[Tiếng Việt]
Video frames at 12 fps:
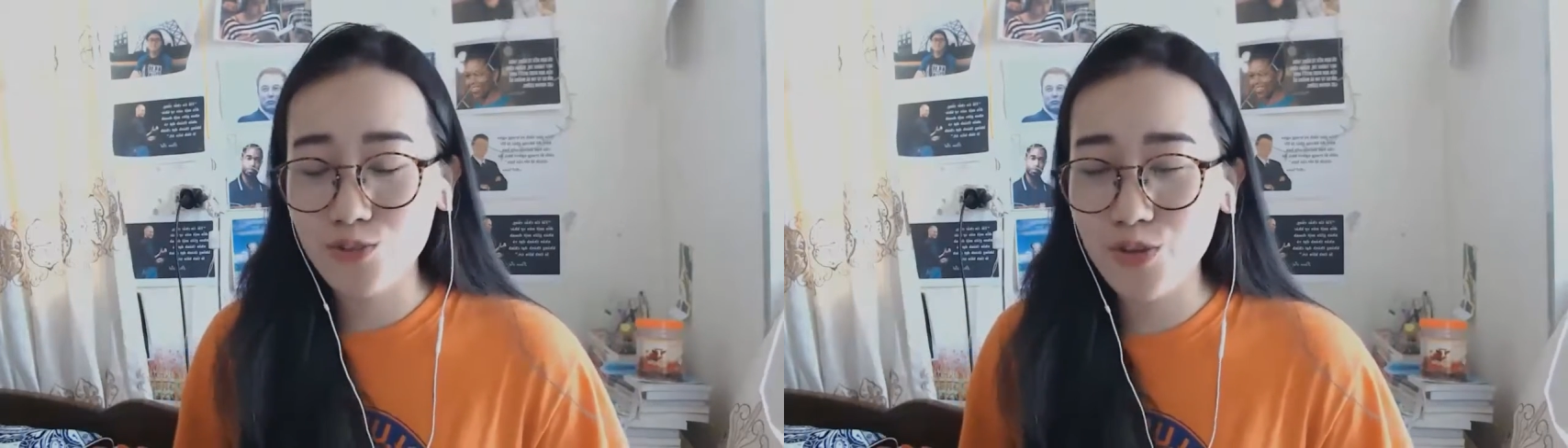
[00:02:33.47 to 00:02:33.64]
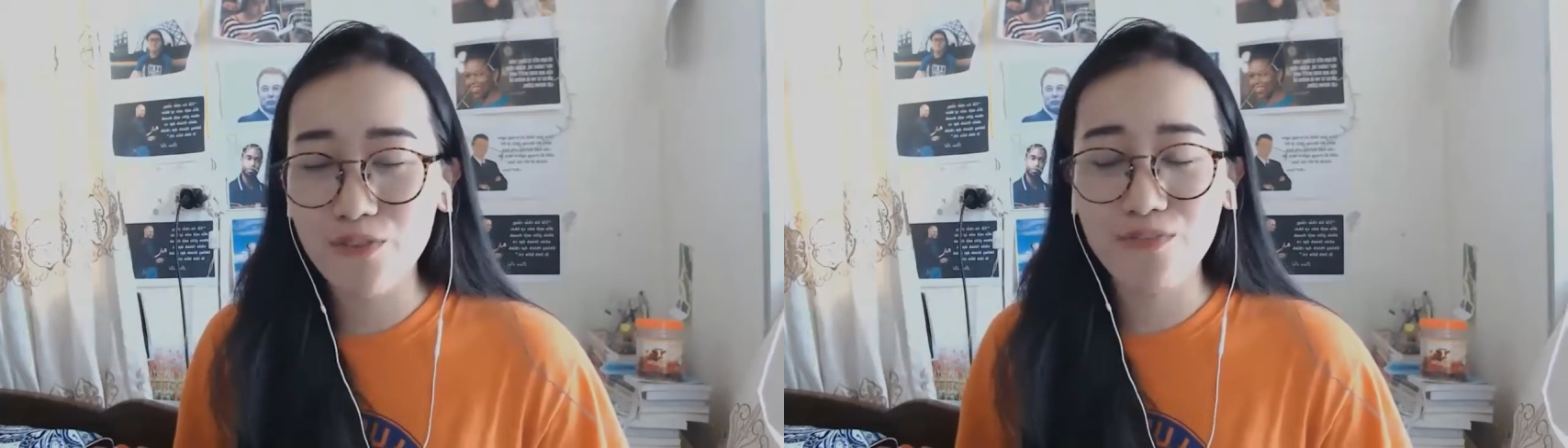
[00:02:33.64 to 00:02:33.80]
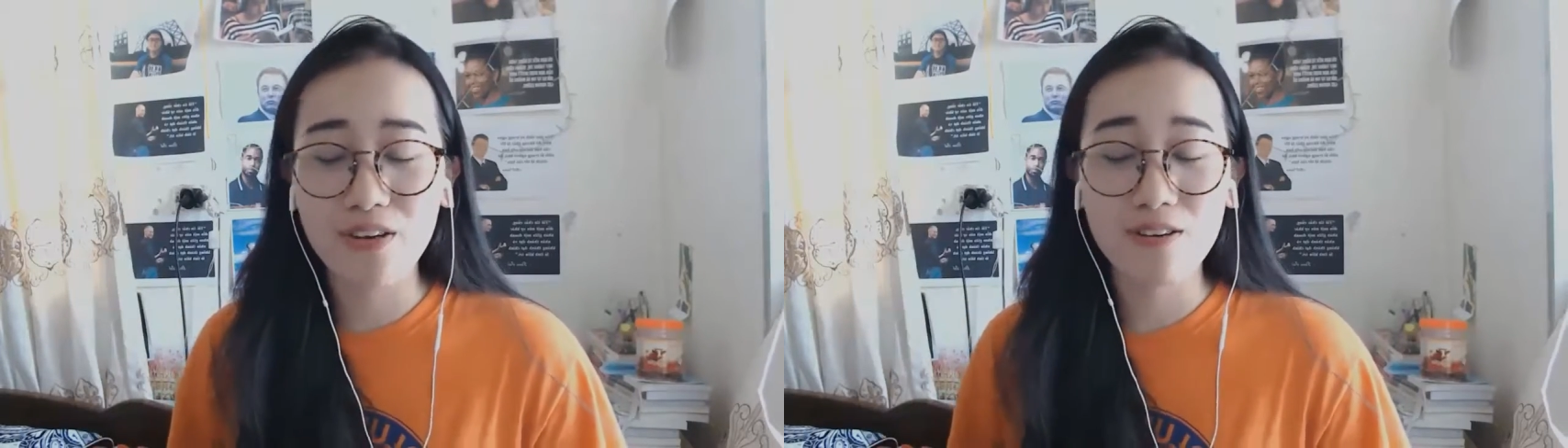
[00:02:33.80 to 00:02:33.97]

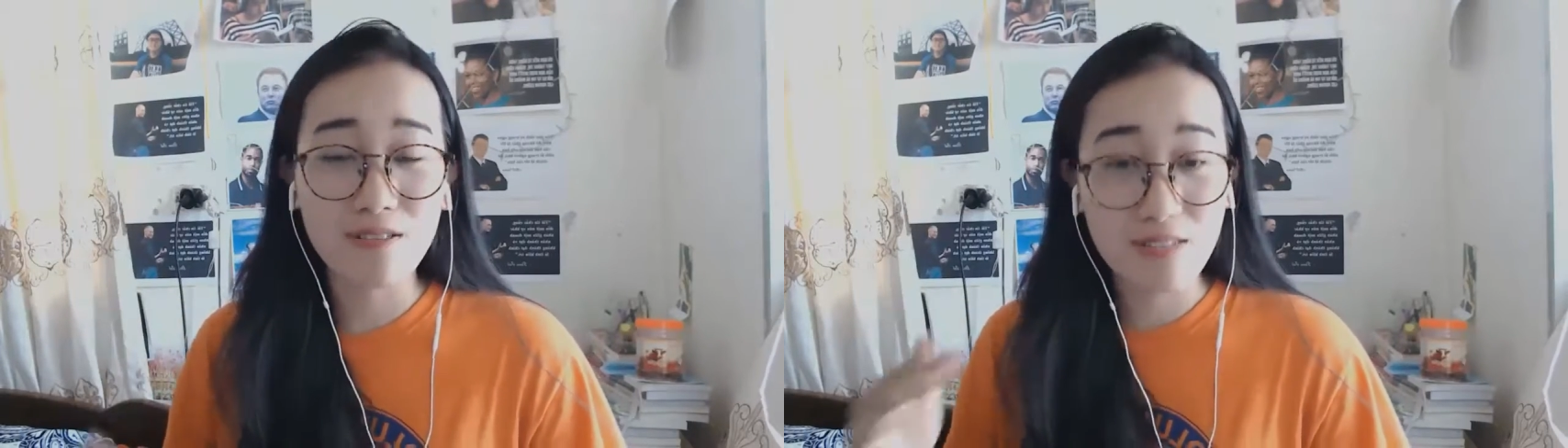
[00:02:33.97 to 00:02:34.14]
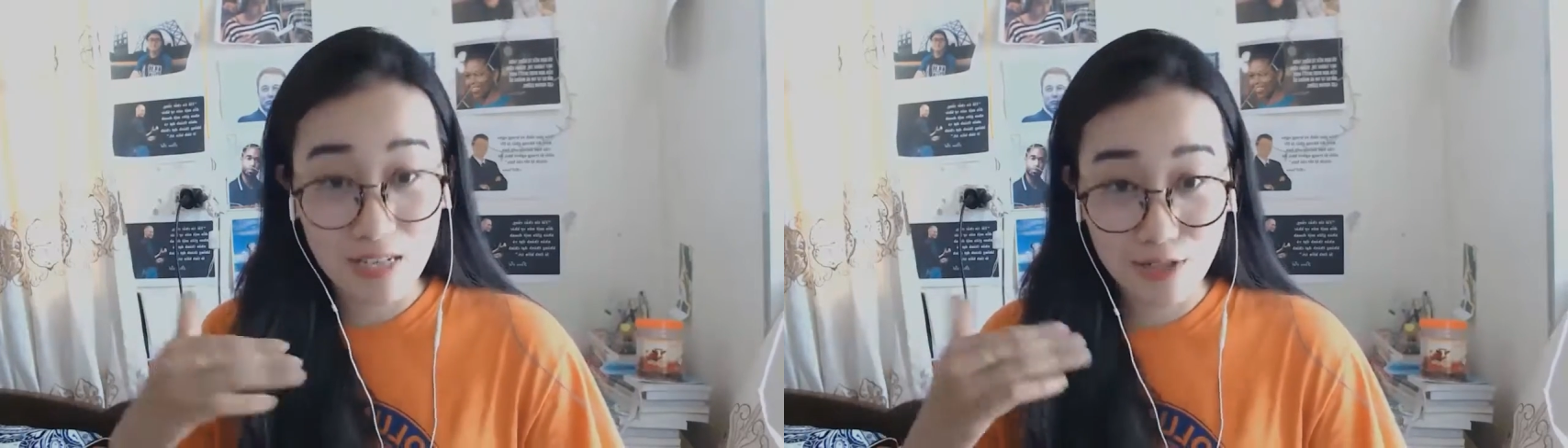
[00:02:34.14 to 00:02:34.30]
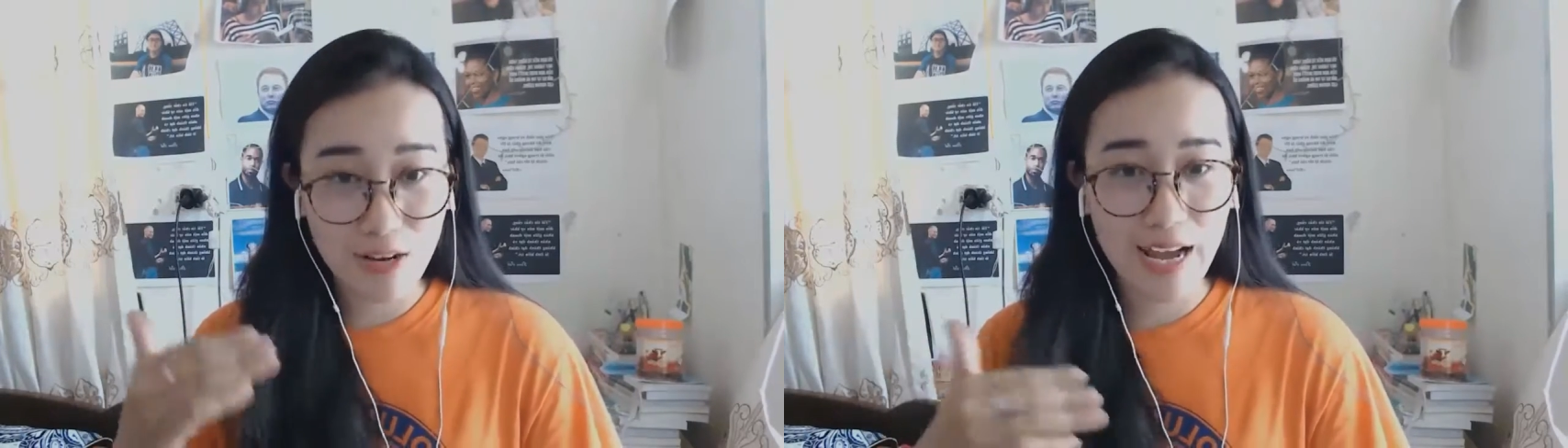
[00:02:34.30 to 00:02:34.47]
chuyên về hướng
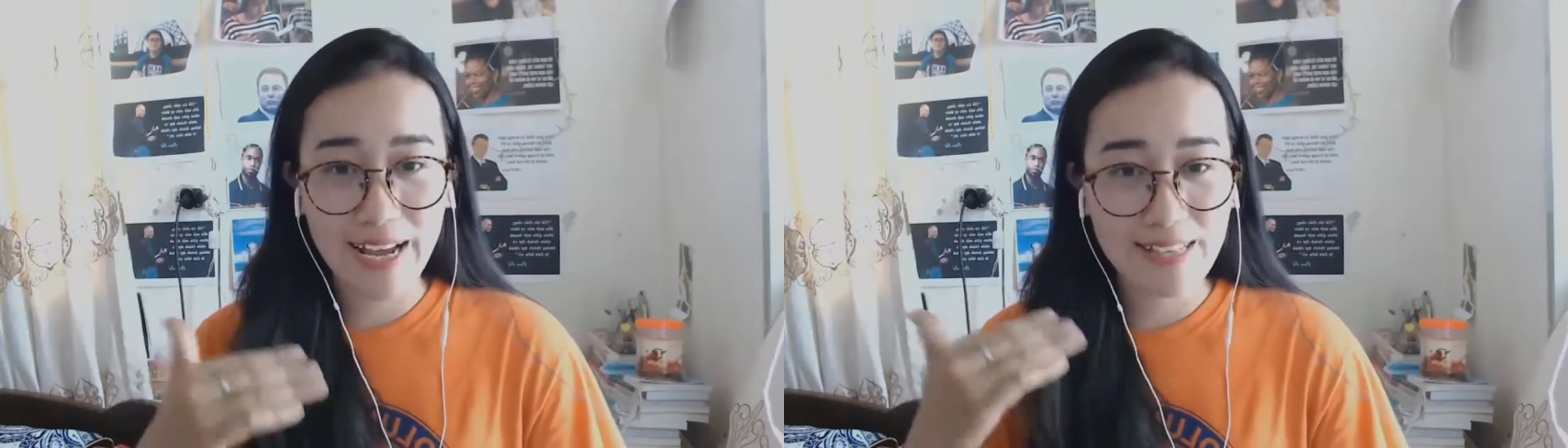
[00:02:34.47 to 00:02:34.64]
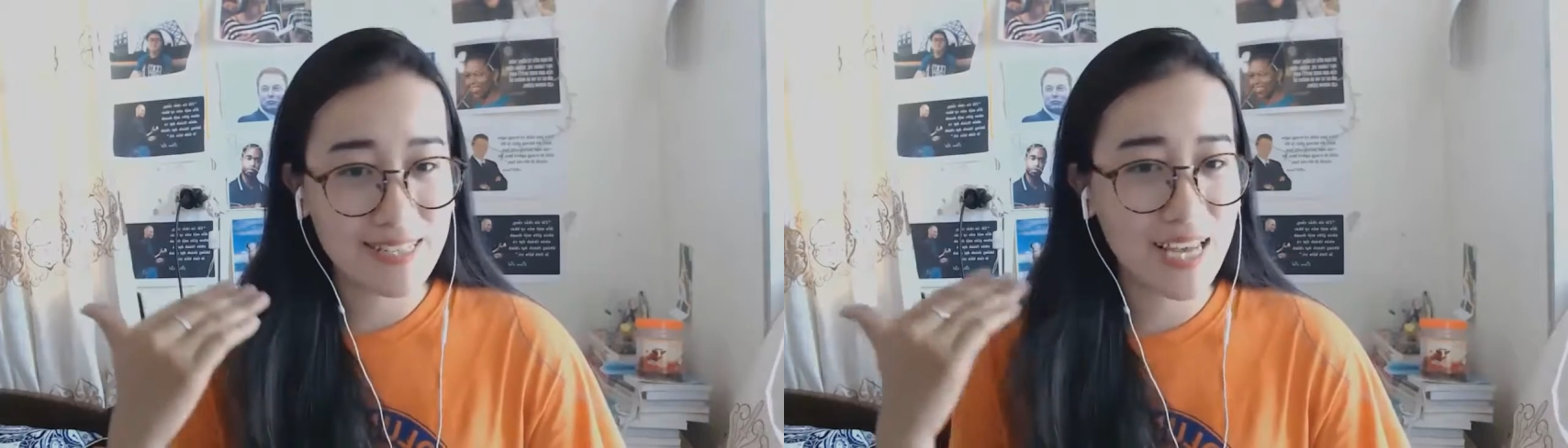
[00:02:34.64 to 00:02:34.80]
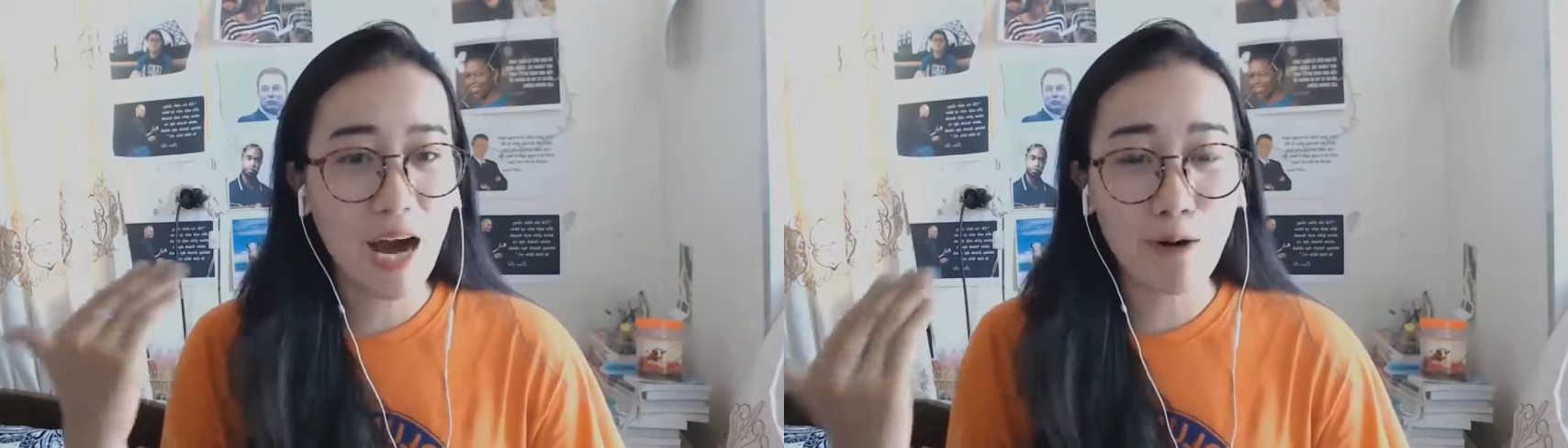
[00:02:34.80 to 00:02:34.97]
dẫn cho các anh
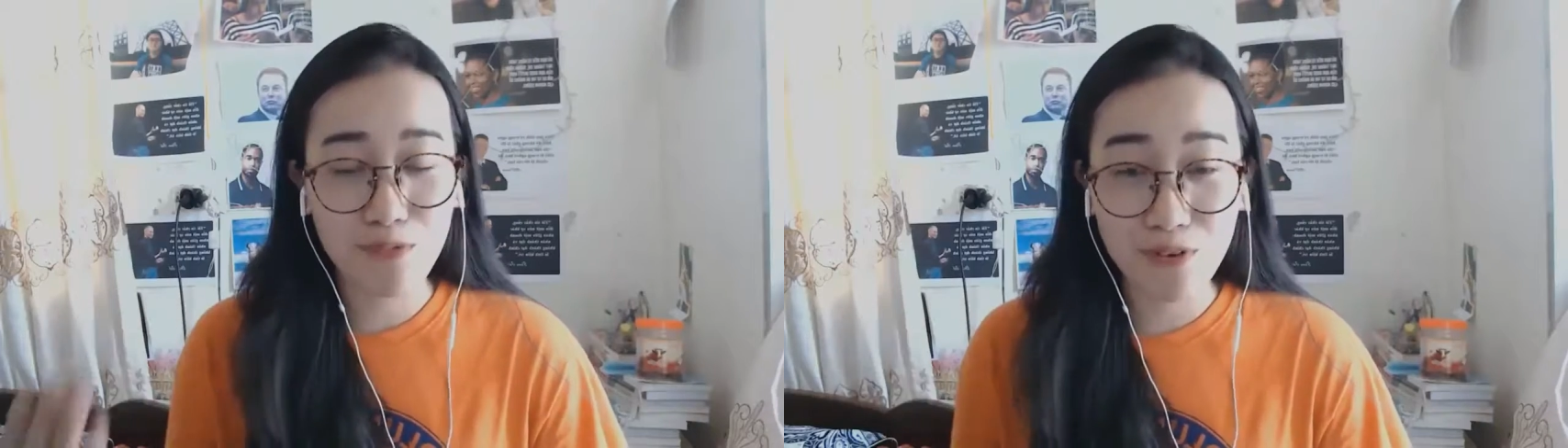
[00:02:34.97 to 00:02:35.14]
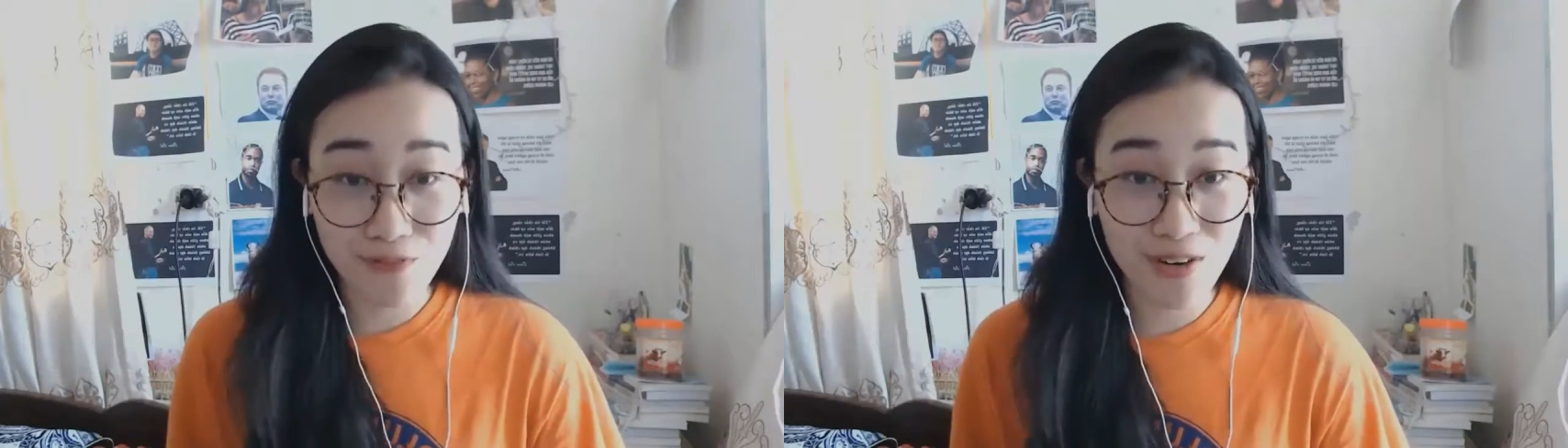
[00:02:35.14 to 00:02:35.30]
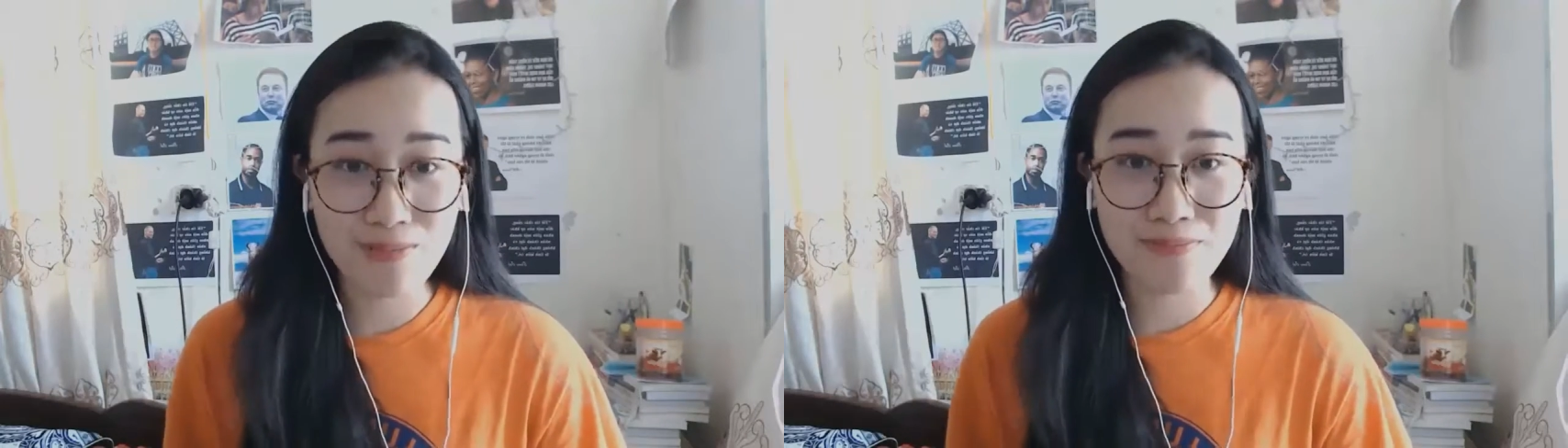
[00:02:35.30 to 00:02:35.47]
chị học
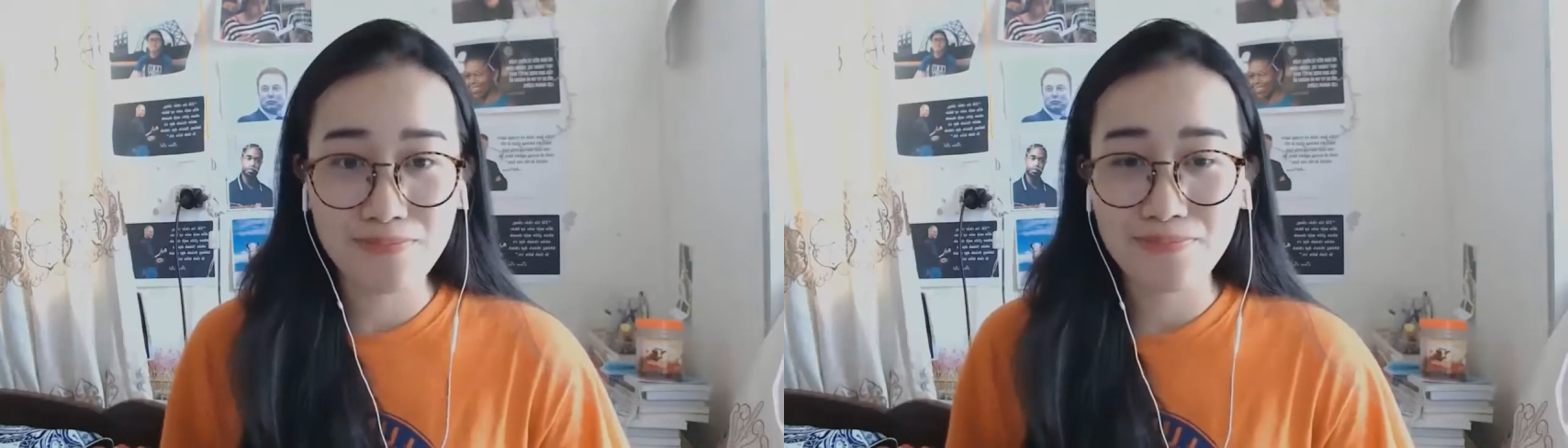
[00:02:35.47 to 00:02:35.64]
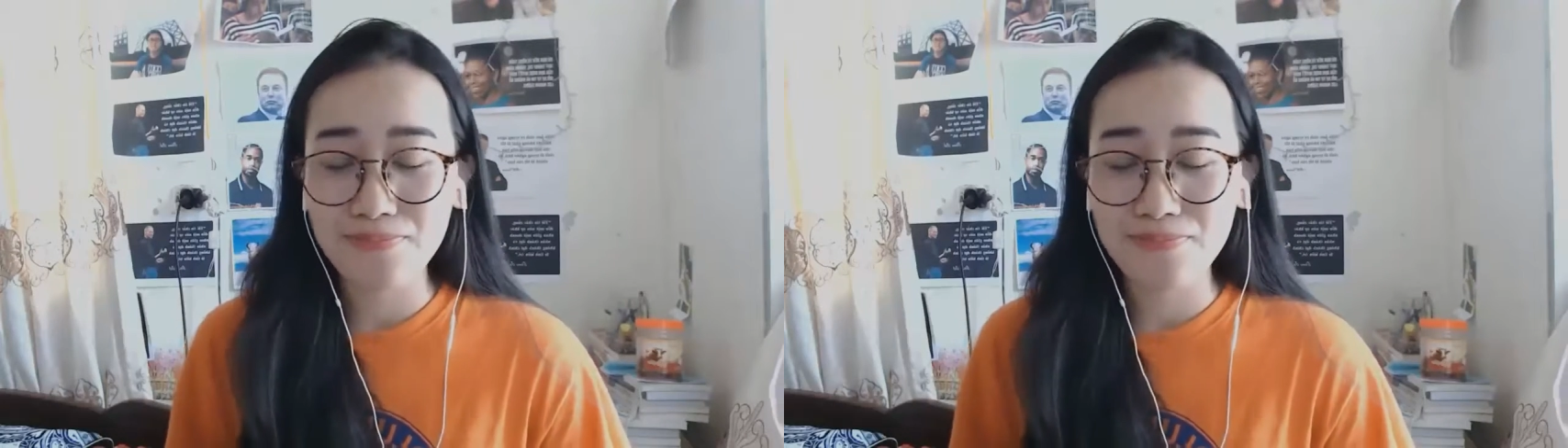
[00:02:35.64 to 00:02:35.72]
từ vựng.